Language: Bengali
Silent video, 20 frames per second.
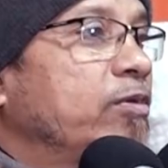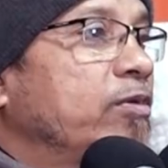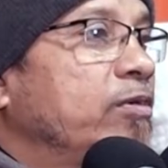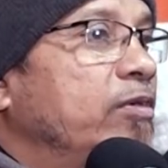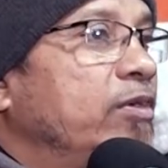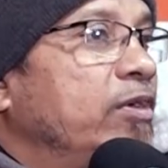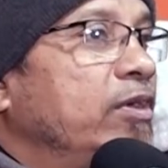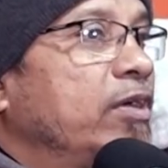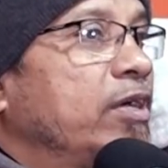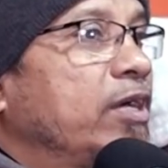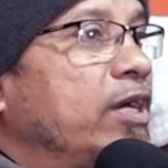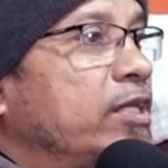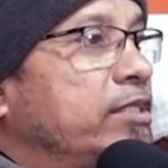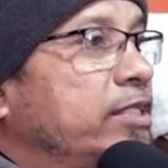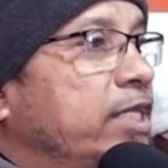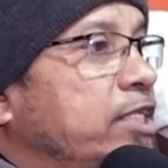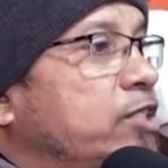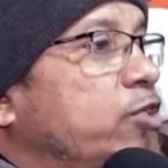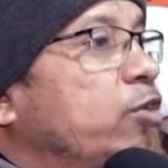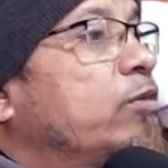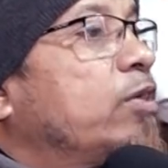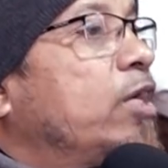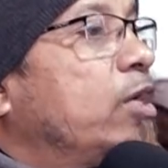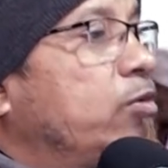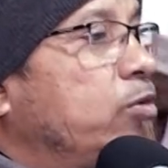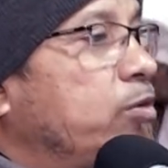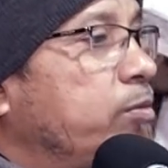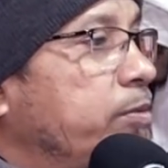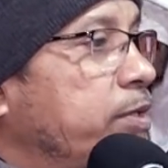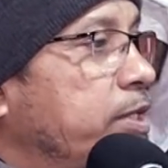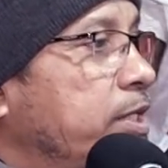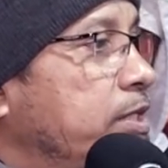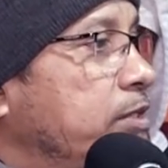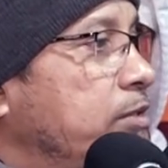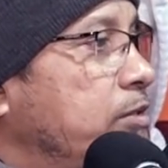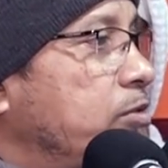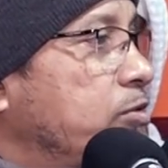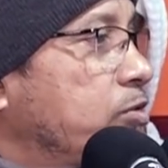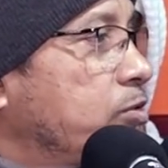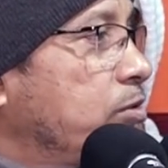করো কারণ দেশ রক্ষা করবে কি
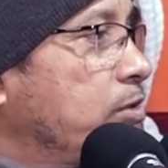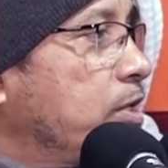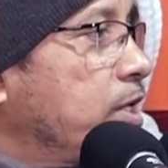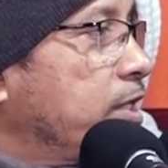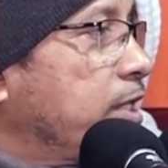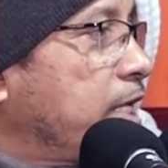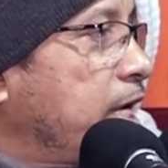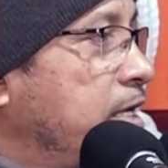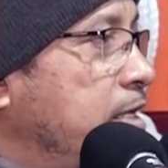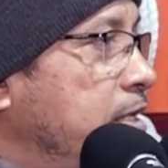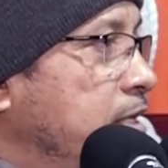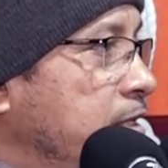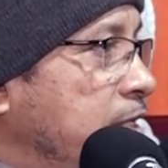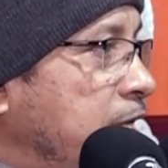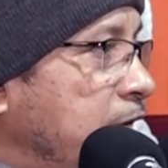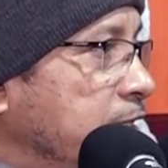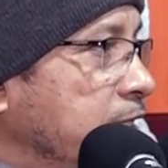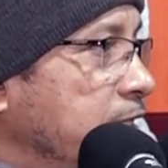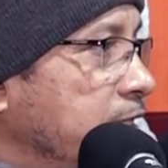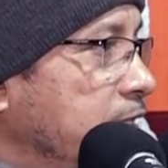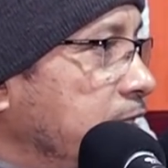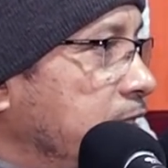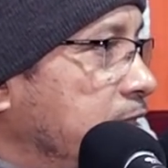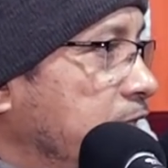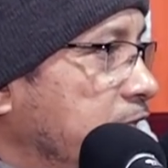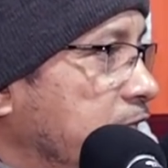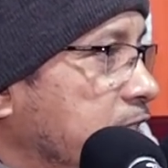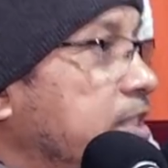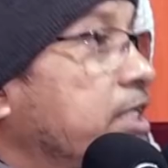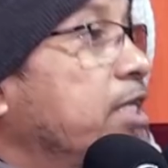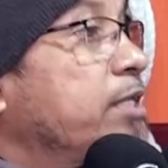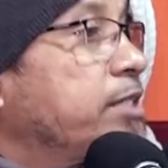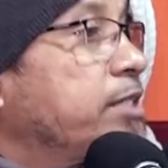জনসংখ্যা না না থাকলে দেশ কে